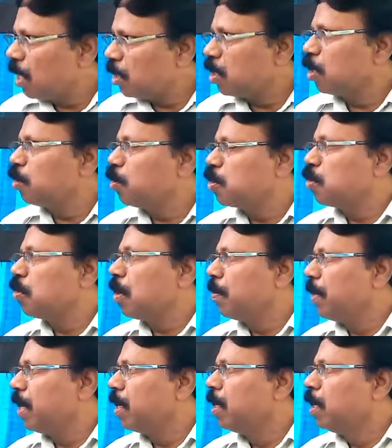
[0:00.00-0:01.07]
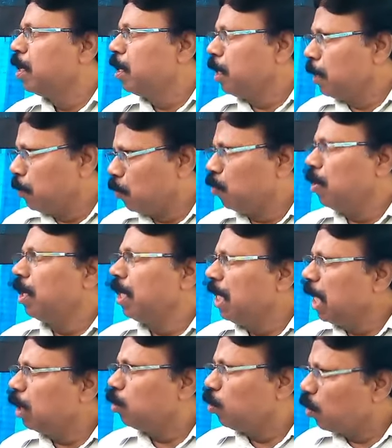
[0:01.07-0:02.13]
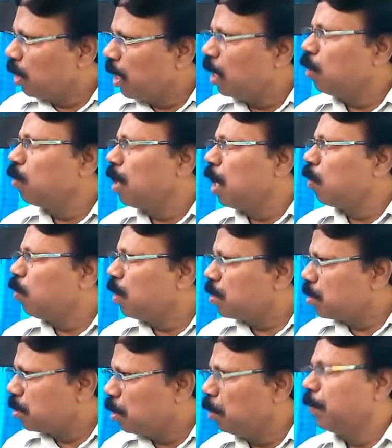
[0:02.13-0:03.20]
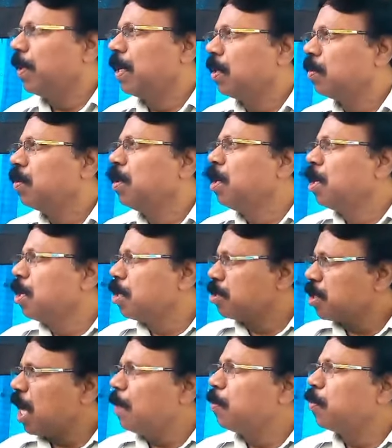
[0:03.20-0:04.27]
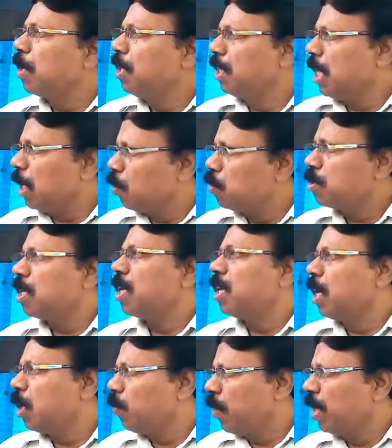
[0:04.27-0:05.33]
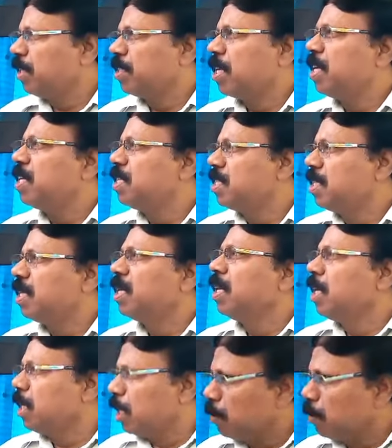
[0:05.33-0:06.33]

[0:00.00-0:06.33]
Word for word: చాలా సంతోషం రబ్బాయ్ ఇప్పుడున్న డీలర్ దుర్గయ్యకు నాకు అస్సలు పడదు షాప్కి వెళ్తే అనవసరంగా నన్ను వెయిట్ చేయించి